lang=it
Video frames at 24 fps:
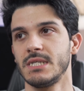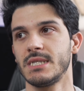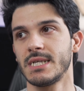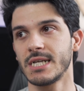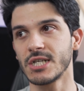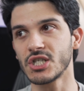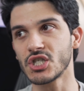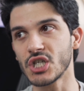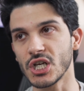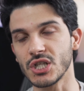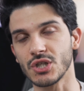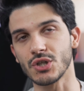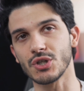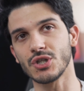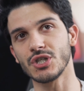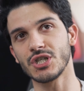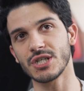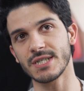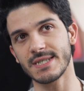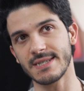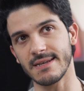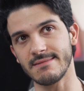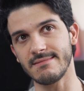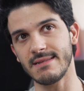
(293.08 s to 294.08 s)

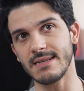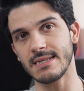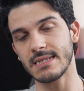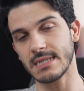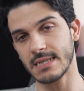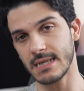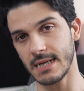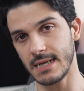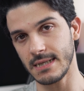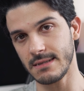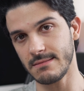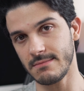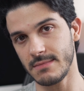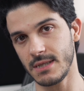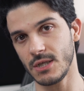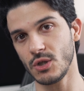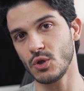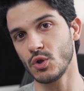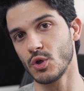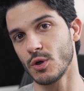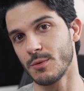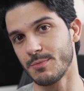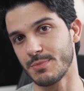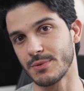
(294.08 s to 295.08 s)
317
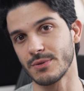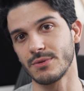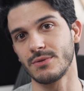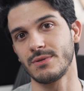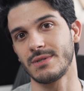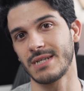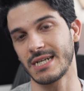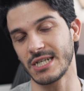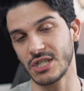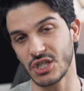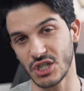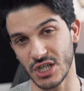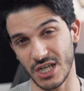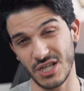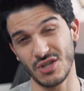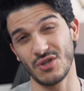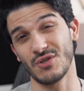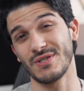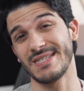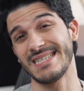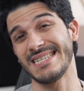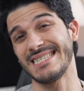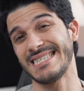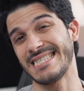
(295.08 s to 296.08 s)
iscritti dopo
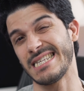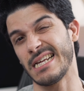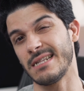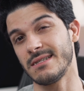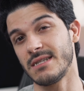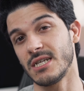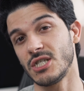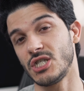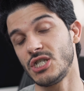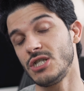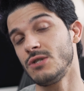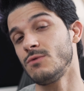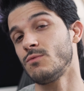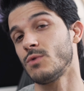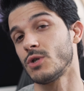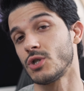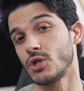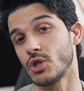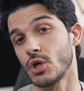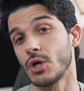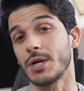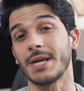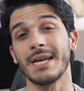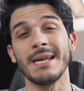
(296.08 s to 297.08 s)
365
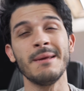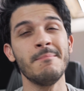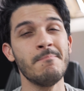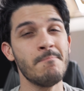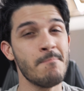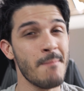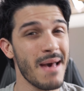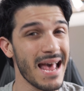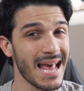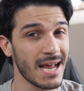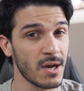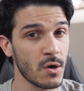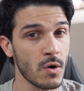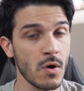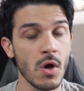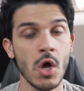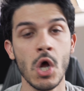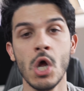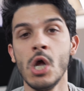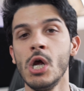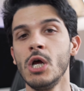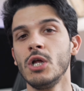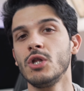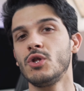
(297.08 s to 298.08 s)
giorni, meno
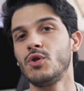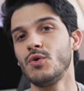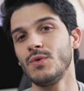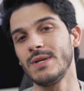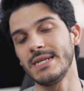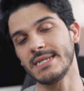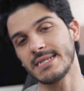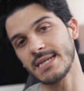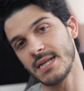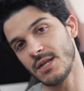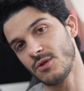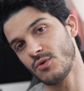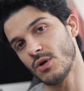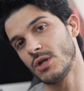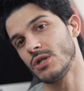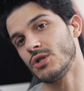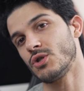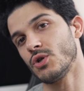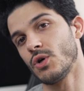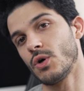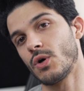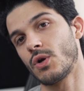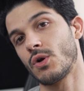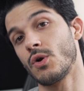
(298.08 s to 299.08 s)
di un iscritto al
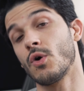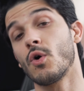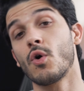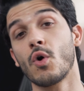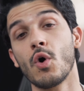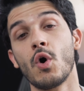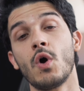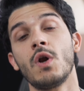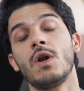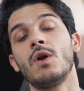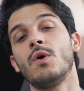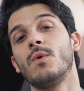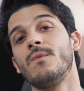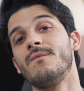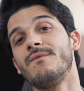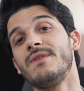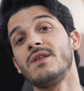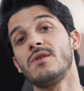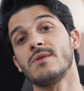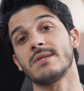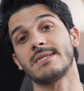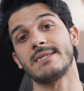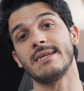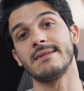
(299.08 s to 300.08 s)
giorno, con un
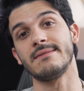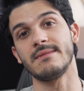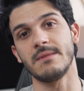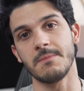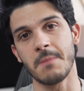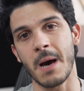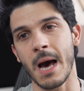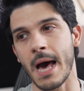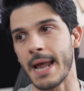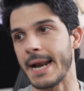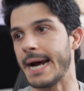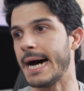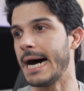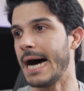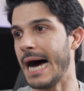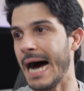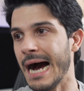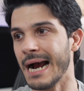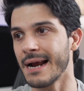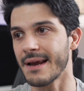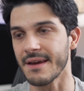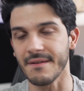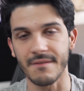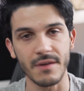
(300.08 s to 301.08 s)
video a settimana,
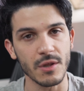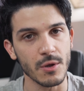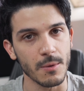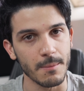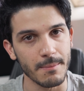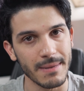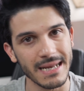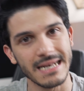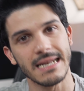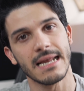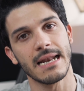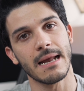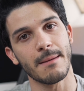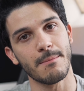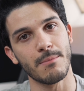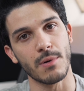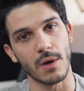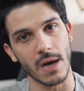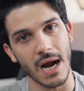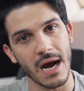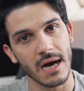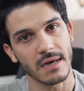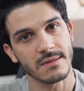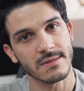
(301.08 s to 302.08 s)
anche video belli
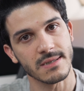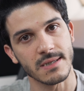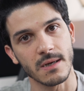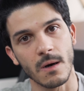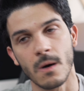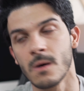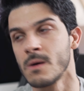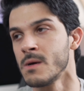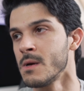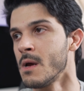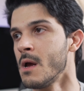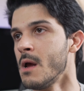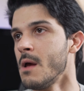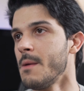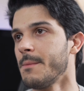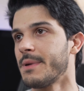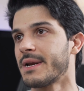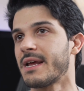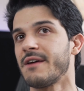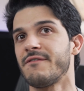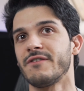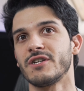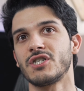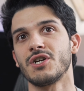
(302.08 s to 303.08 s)
elaborati, no?
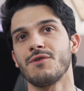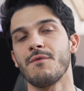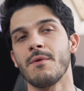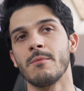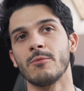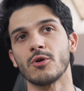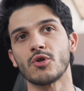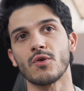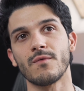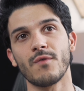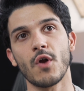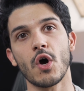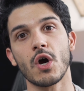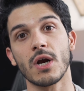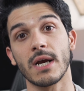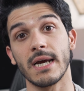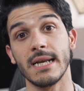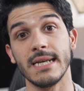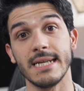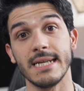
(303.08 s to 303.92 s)
Perché facevo i motovlog